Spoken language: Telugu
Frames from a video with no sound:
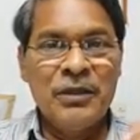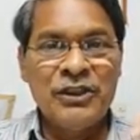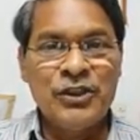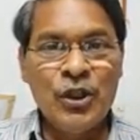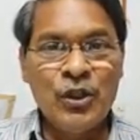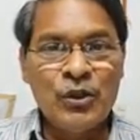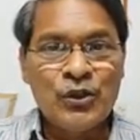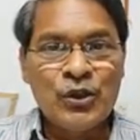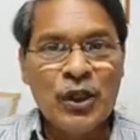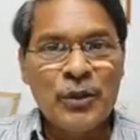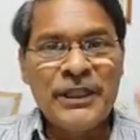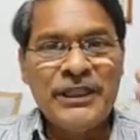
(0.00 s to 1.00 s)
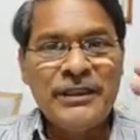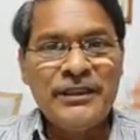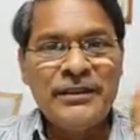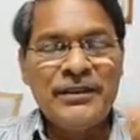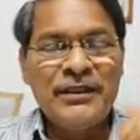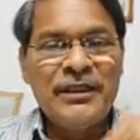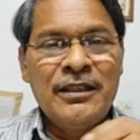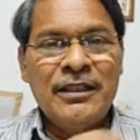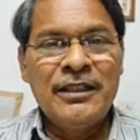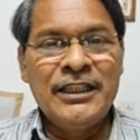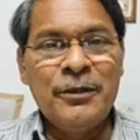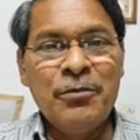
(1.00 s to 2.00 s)
మధ్యలో చొరబడి
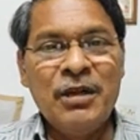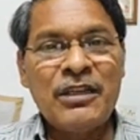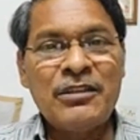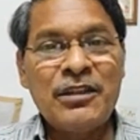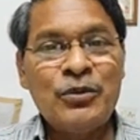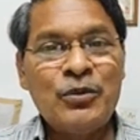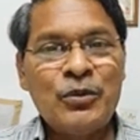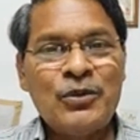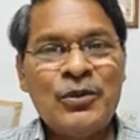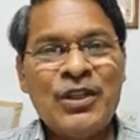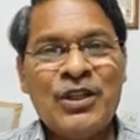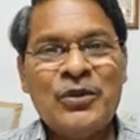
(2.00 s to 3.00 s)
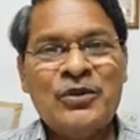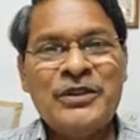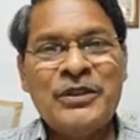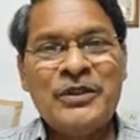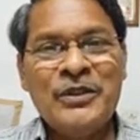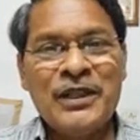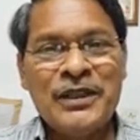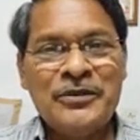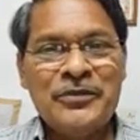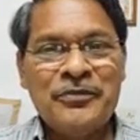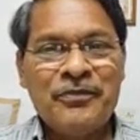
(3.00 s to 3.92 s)
ఏం మాట్లాడుకుంటున్నారో వింటున్నారు